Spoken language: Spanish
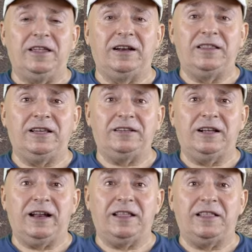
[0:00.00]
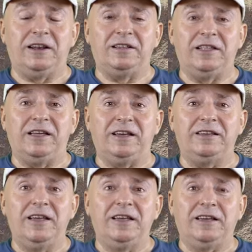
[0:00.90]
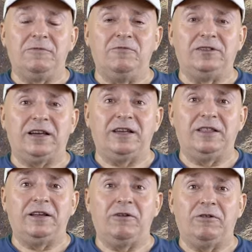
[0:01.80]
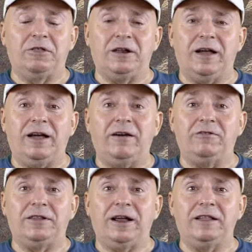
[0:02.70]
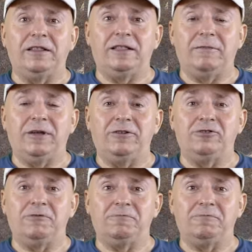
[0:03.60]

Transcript: ciertas características que mucha gente conocerá, otra gente también, los